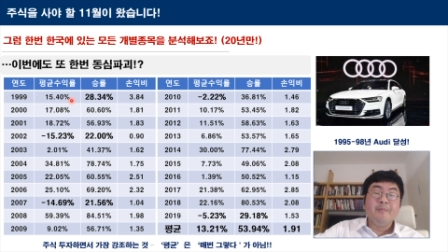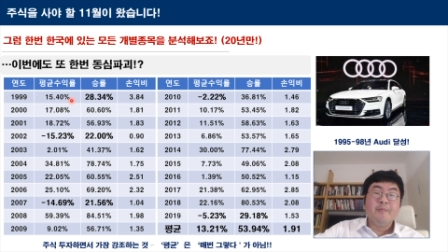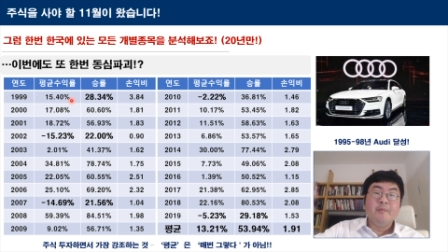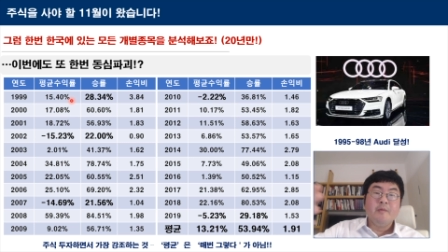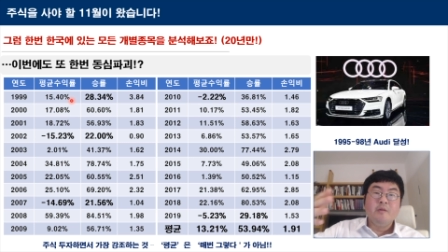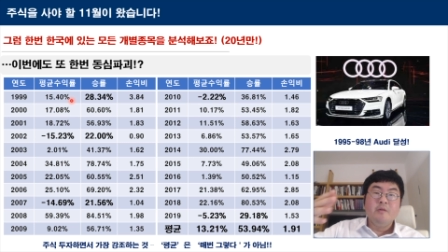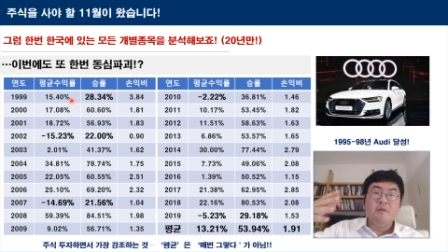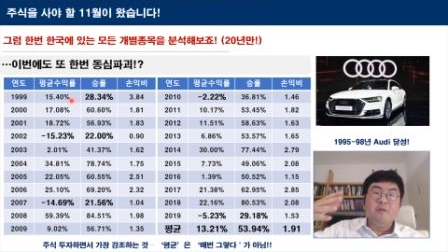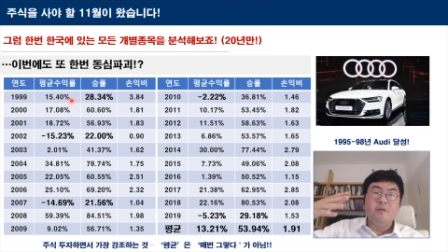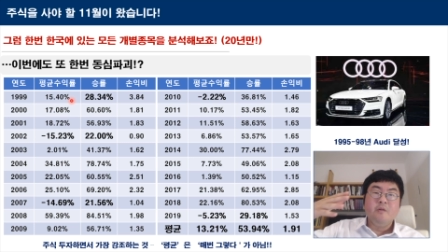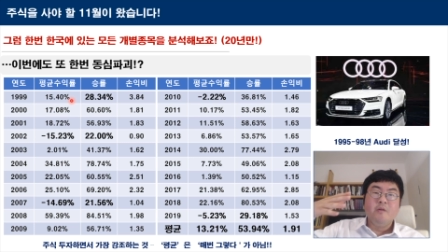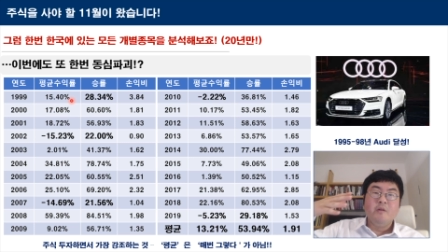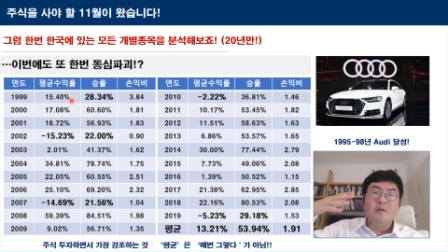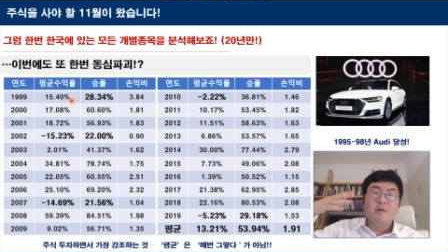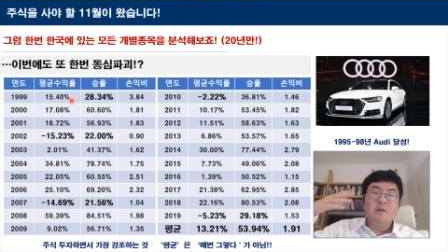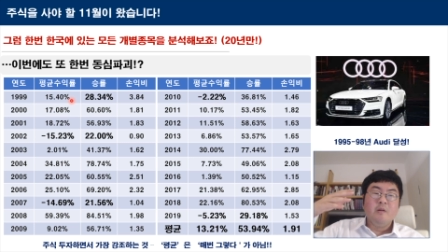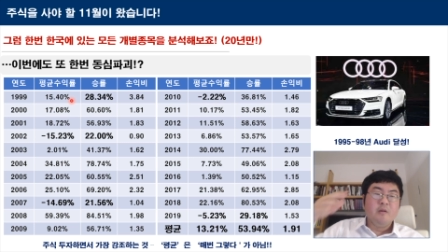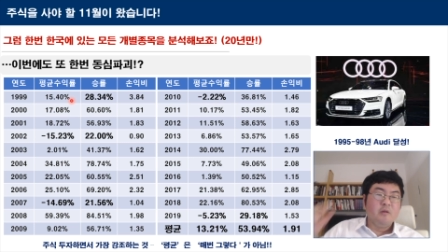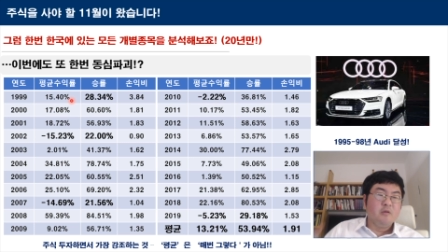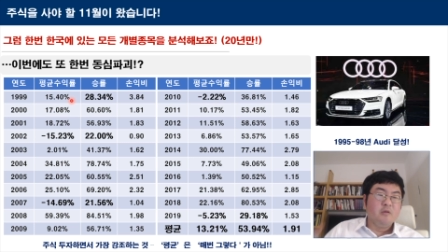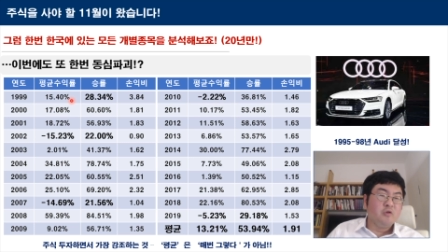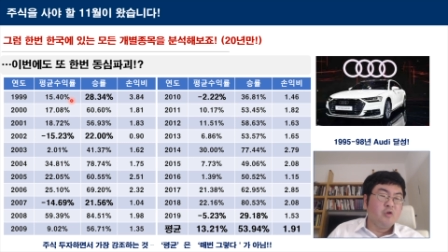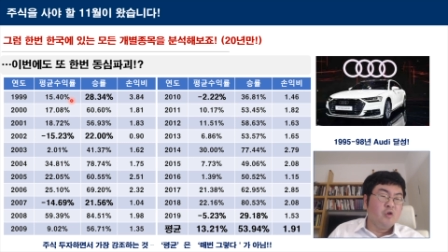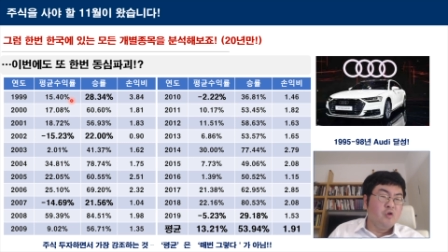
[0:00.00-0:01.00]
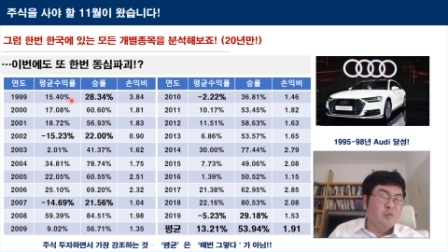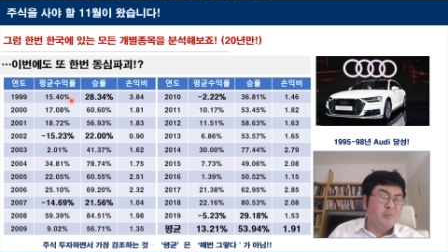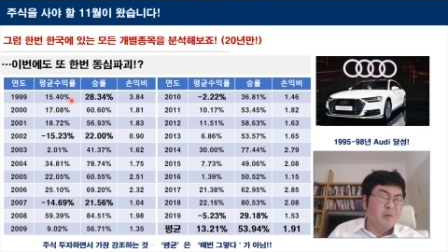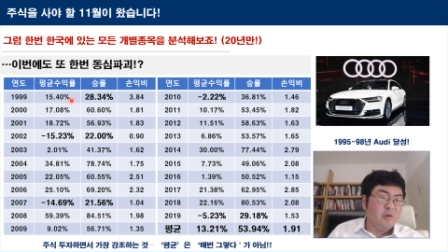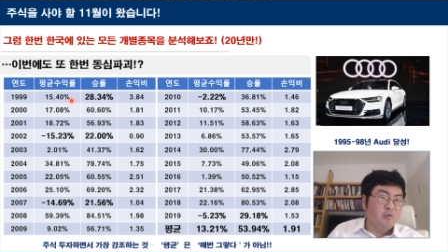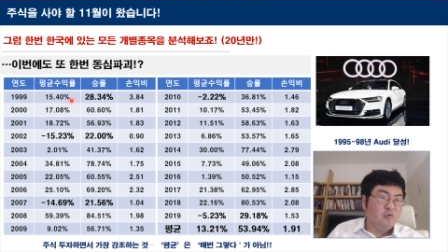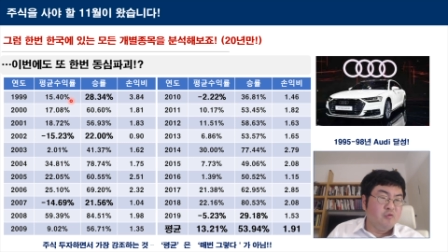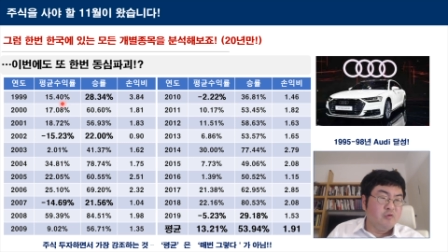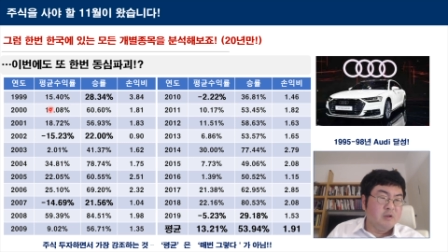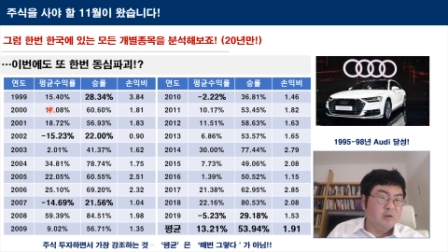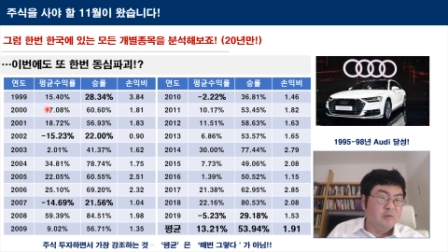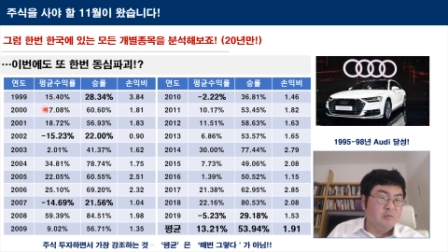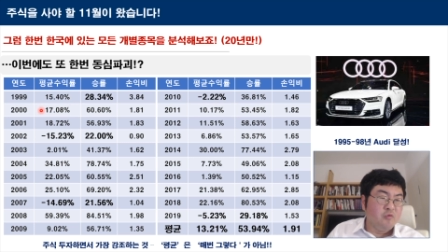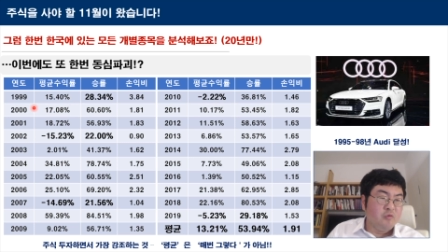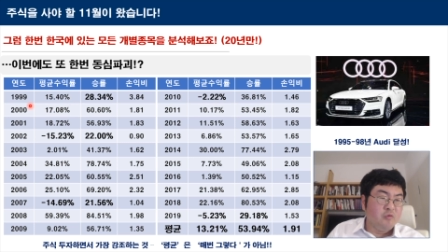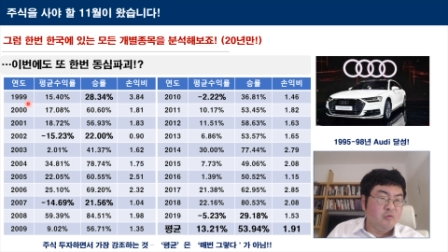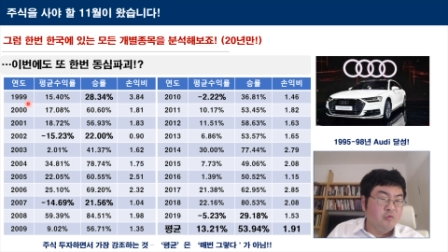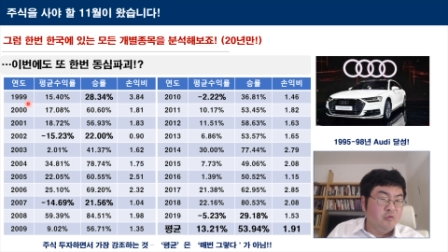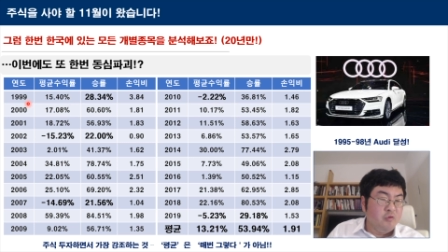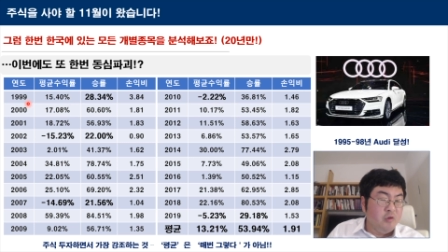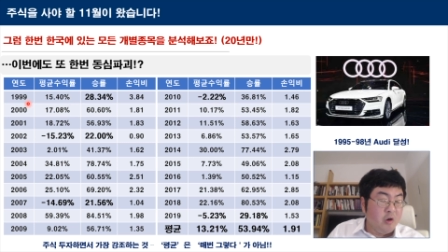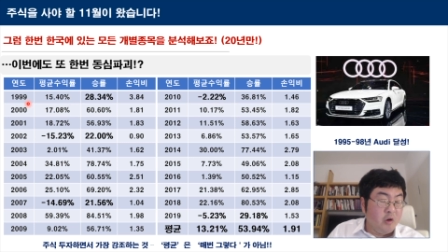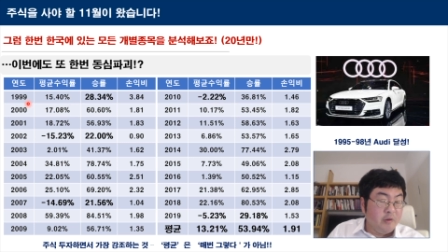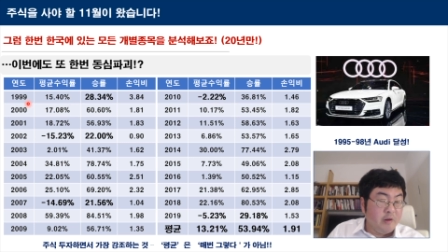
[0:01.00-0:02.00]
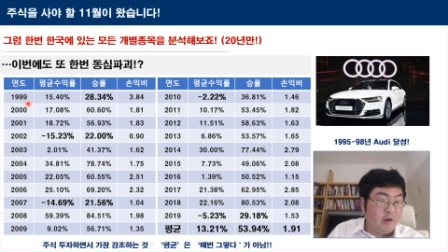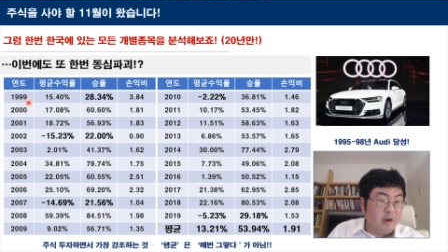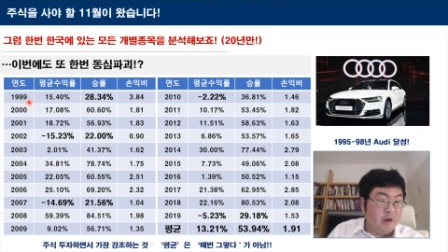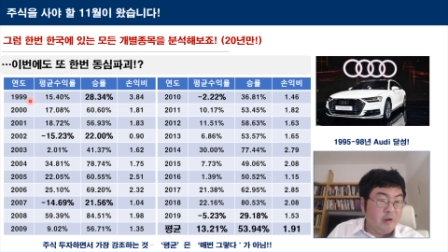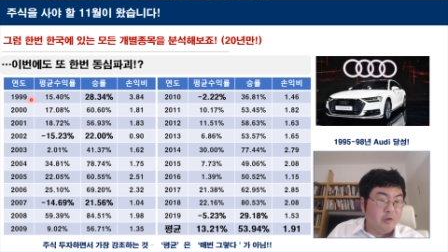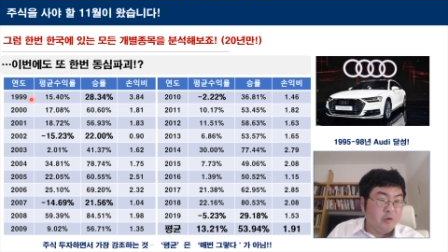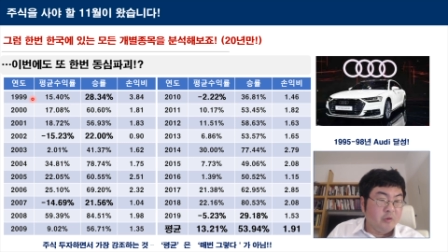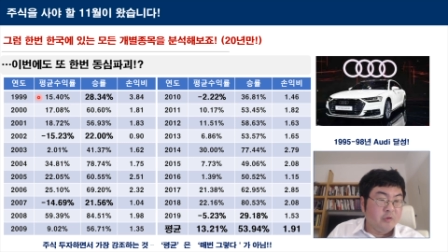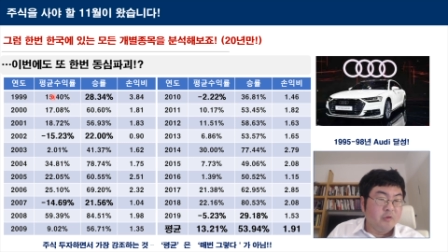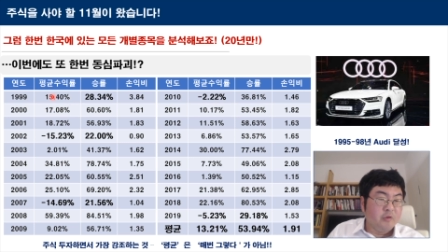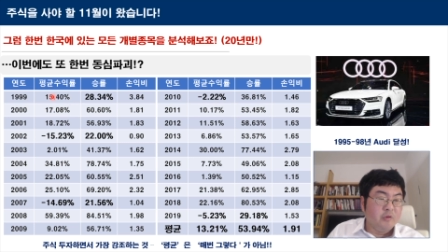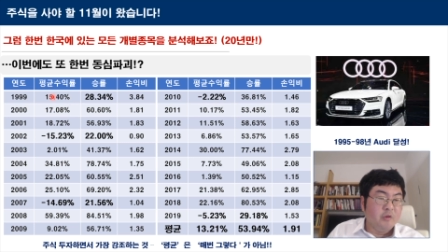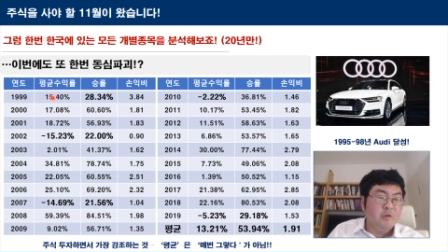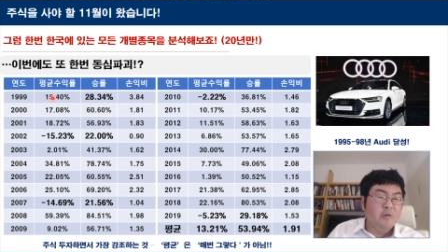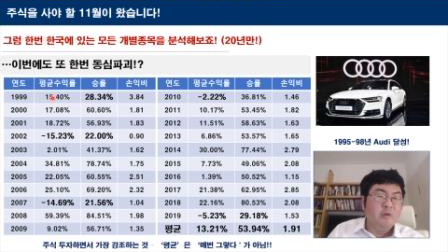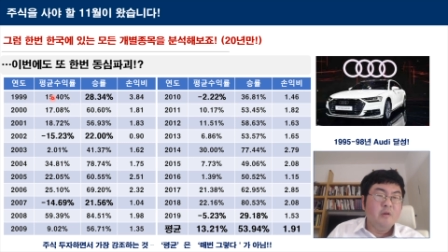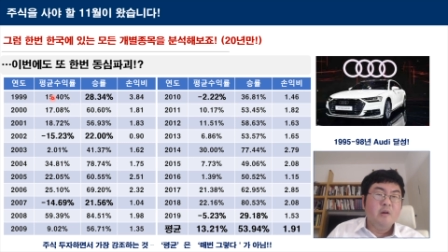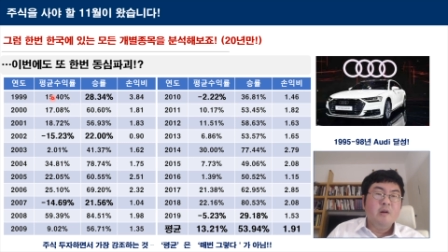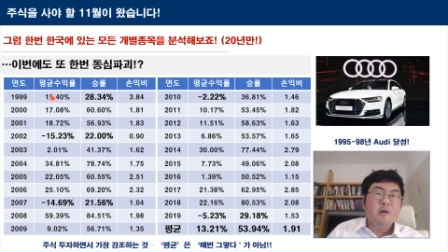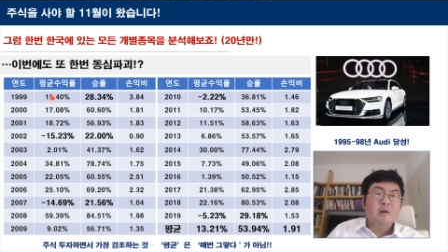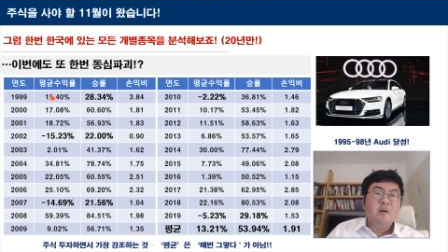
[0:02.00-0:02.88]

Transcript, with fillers: 그 1999년에 있었던